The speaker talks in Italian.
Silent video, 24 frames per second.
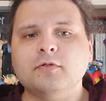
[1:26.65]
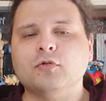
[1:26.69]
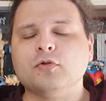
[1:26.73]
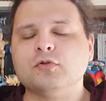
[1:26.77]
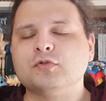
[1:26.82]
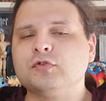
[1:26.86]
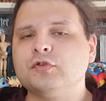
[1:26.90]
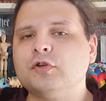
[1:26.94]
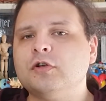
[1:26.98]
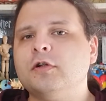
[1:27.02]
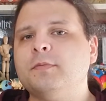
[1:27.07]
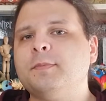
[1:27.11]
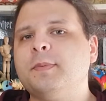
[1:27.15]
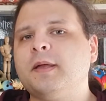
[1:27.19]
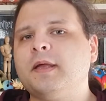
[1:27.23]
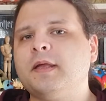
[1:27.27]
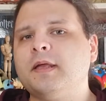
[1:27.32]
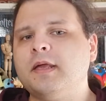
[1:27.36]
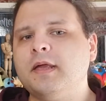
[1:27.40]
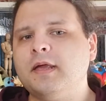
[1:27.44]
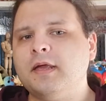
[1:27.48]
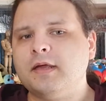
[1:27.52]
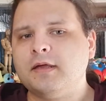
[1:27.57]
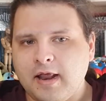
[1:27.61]
non solo
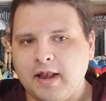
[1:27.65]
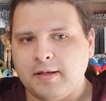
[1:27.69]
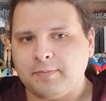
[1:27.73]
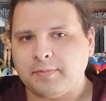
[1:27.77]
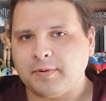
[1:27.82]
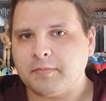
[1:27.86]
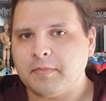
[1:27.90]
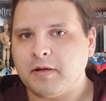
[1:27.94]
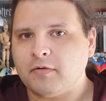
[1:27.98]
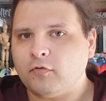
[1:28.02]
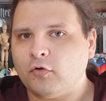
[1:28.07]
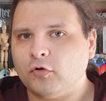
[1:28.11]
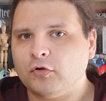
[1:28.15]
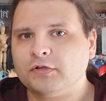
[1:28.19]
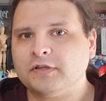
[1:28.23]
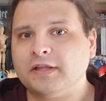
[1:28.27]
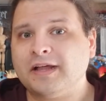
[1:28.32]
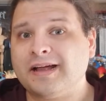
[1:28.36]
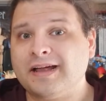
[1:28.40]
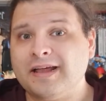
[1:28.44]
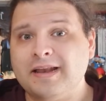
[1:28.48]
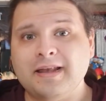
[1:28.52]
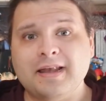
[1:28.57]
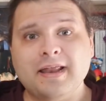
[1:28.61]
perché è la prima
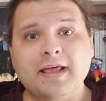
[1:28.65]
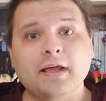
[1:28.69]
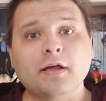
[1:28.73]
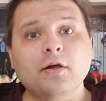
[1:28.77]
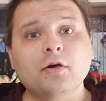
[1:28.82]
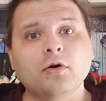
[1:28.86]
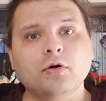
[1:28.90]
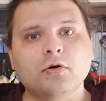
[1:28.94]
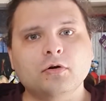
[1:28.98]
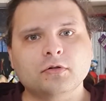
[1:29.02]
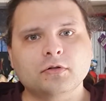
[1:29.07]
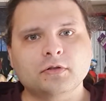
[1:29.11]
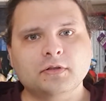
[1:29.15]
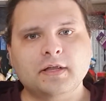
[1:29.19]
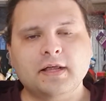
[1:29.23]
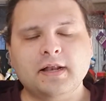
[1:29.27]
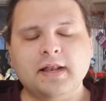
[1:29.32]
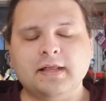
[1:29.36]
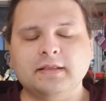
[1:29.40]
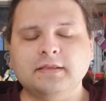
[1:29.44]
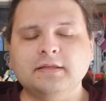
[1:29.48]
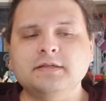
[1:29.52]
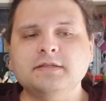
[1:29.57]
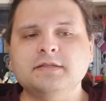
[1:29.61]
volta che leggo
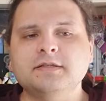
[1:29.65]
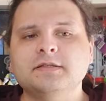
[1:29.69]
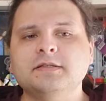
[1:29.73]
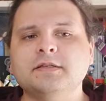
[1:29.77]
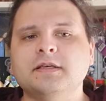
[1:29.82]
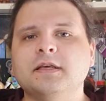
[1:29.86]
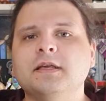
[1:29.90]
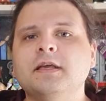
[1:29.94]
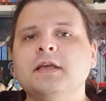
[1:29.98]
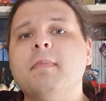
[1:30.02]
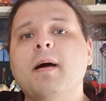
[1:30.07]
della DC,